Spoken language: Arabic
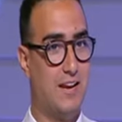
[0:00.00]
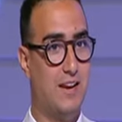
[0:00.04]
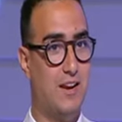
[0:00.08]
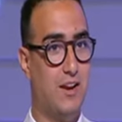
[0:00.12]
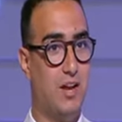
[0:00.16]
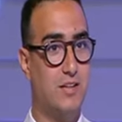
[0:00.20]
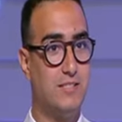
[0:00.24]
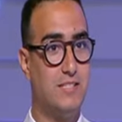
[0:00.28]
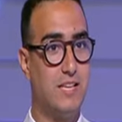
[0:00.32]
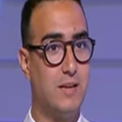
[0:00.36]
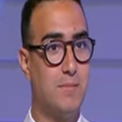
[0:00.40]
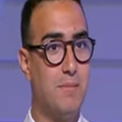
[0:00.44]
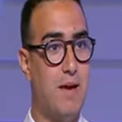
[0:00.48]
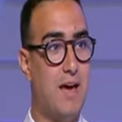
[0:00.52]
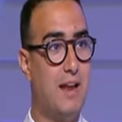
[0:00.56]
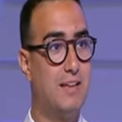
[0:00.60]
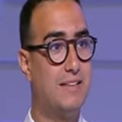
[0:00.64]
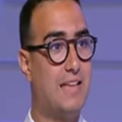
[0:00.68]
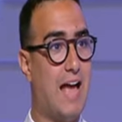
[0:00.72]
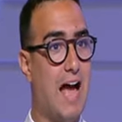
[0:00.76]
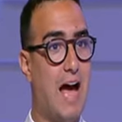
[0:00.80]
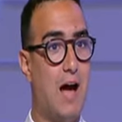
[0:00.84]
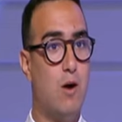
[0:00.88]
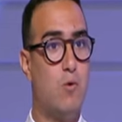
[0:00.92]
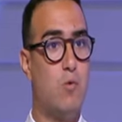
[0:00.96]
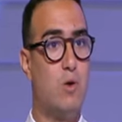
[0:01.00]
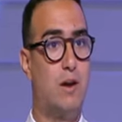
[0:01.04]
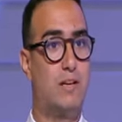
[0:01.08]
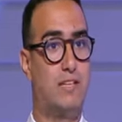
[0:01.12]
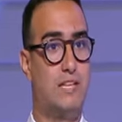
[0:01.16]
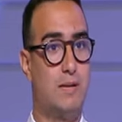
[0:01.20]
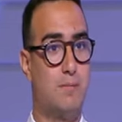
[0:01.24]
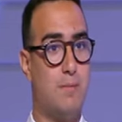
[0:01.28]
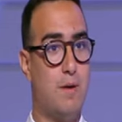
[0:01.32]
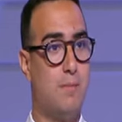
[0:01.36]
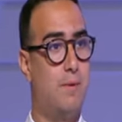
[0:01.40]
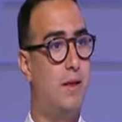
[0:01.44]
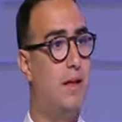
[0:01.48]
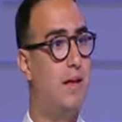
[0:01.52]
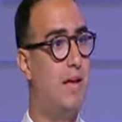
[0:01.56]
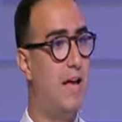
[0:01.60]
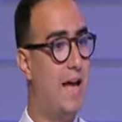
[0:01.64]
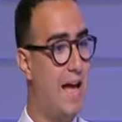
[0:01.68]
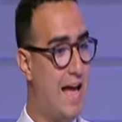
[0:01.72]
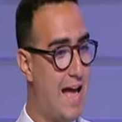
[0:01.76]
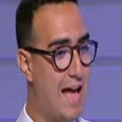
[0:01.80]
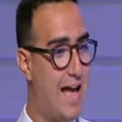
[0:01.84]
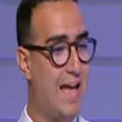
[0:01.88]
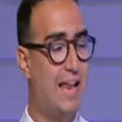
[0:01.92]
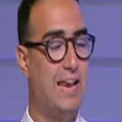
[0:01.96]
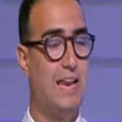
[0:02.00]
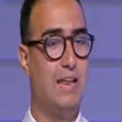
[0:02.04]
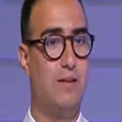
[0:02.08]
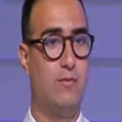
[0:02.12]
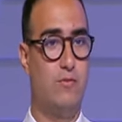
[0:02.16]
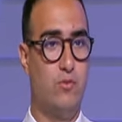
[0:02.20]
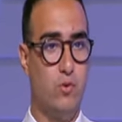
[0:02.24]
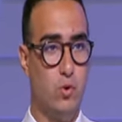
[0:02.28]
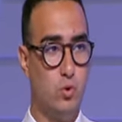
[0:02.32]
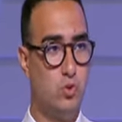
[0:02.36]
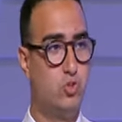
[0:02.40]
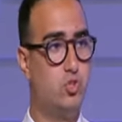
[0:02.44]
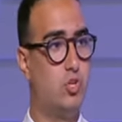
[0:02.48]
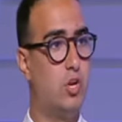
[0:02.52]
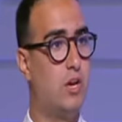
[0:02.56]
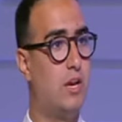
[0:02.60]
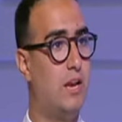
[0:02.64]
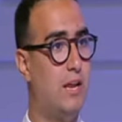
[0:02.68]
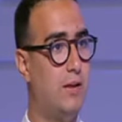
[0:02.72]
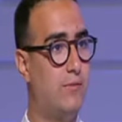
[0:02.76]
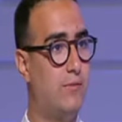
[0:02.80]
ناصر ماهر تحول تماما اهلي فيوتشر لعب